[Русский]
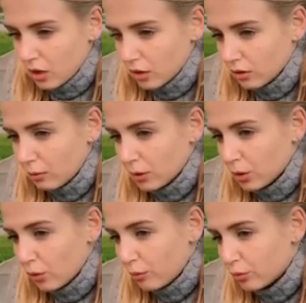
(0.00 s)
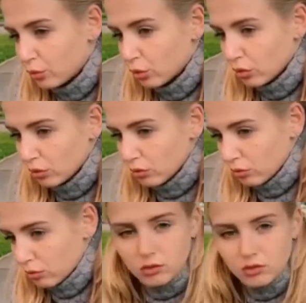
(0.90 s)
она меня убьет.
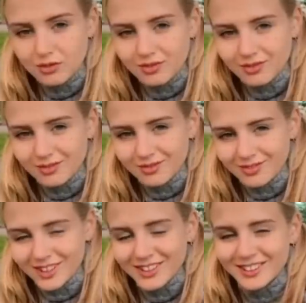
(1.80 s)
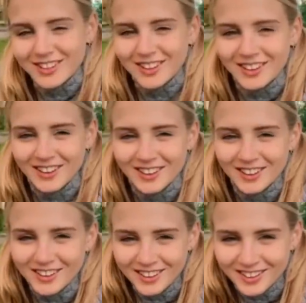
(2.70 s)
Андрей.